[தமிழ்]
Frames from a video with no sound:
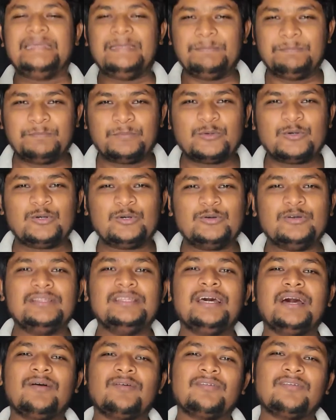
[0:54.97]
இப்போது
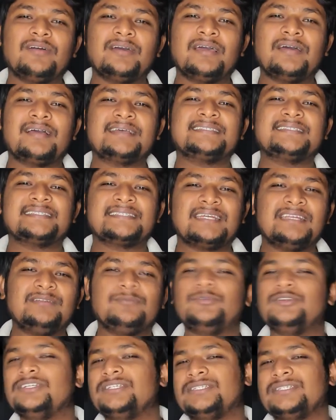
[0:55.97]
வந்து அவங்க ஆக்ஷன்ஸ்
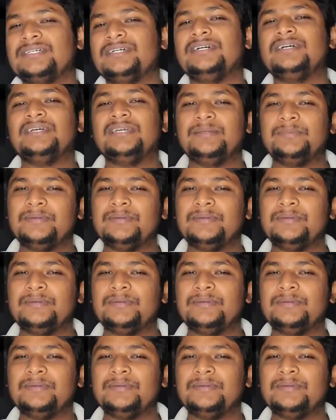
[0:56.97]
கண்டுபிடிச்சிட்டேன்